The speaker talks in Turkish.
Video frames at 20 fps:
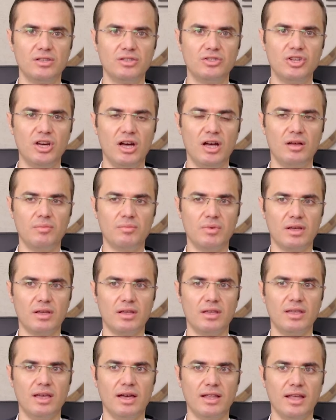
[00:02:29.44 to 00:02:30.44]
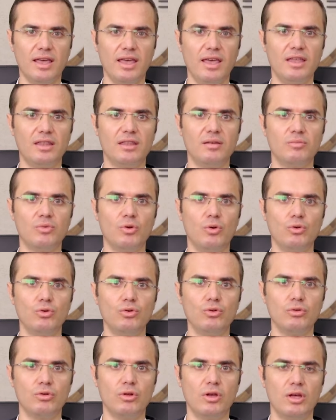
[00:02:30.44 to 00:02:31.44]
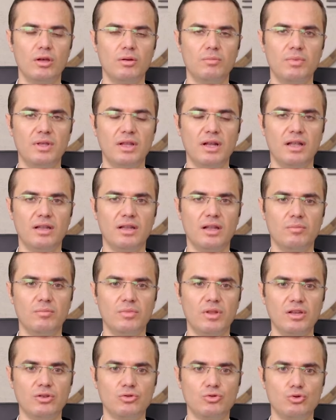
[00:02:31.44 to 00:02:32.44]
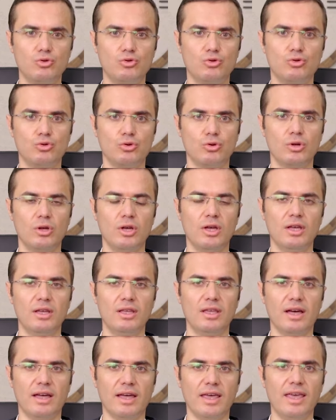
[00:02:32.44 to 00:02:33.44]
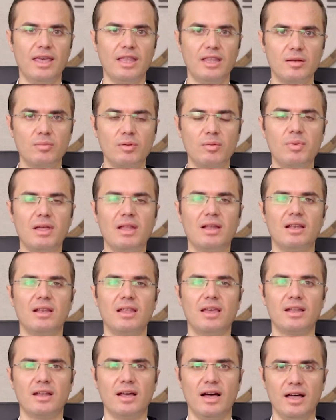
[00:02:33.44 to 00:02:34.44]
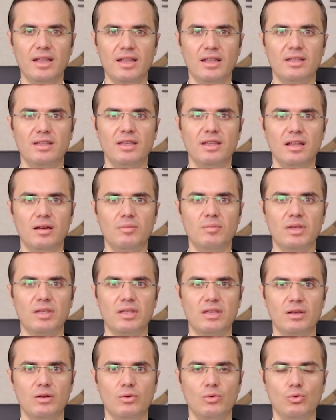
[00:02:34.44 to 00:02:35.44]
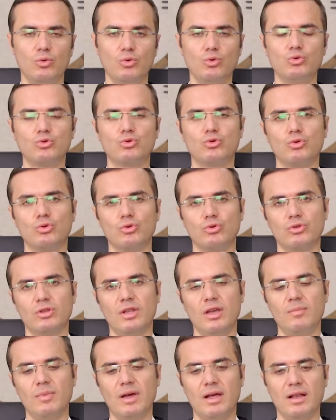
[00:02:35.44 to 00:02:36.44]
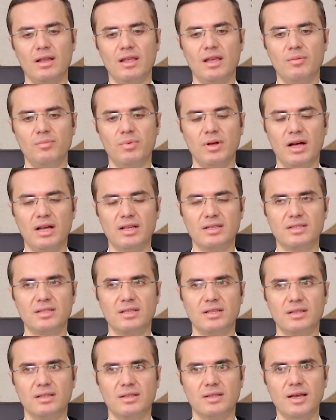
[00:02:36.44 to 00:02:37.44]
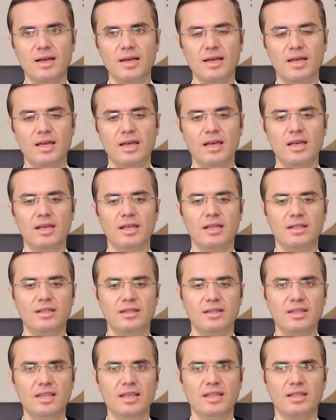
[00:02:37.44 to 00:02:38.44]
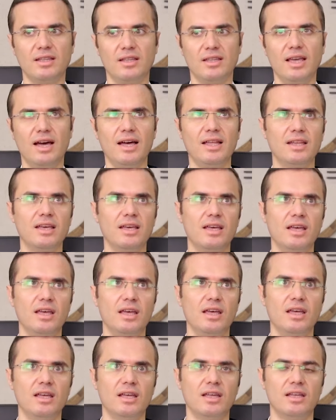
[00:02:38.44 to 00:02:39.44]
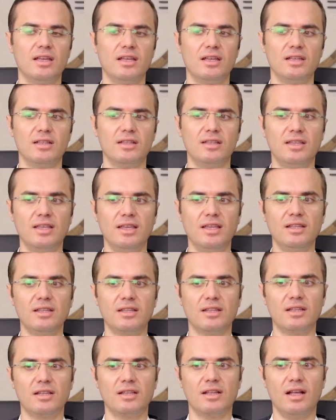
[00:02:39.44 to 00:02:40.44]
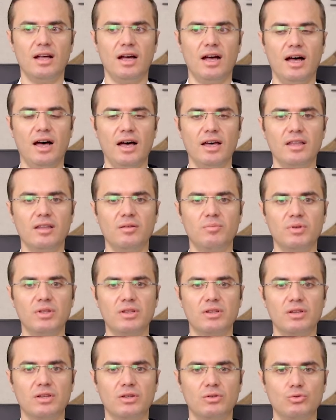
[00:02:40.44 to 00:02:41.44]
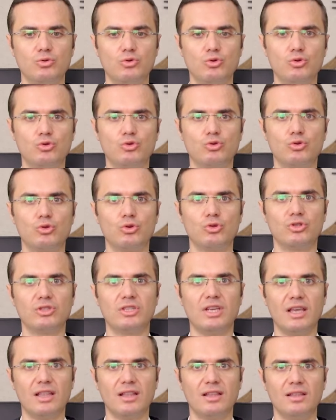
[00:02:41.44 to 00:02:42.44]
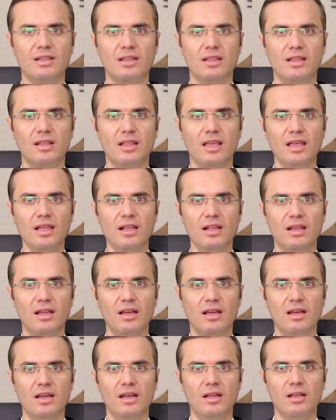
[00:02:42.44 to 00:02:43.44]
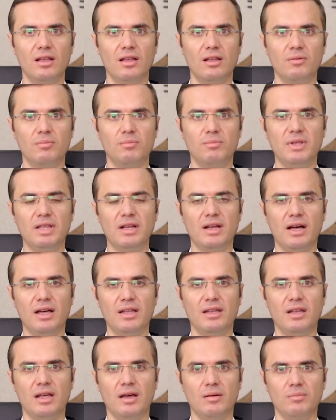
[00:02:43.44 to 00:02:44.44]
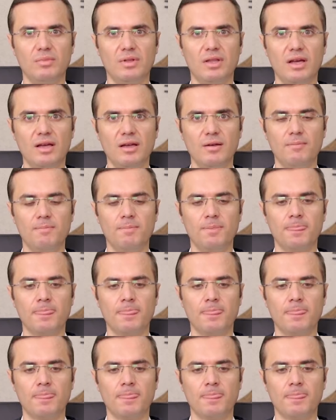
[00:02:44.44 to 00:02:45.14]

cami. Yani eğitimde onun bir anlamda cüzü. Yani eğitimi belirleyen ana dinamik unsur, temel yapı aslında din. Yani e, din ayrı bir cüz şeklinde değil, bir anlamda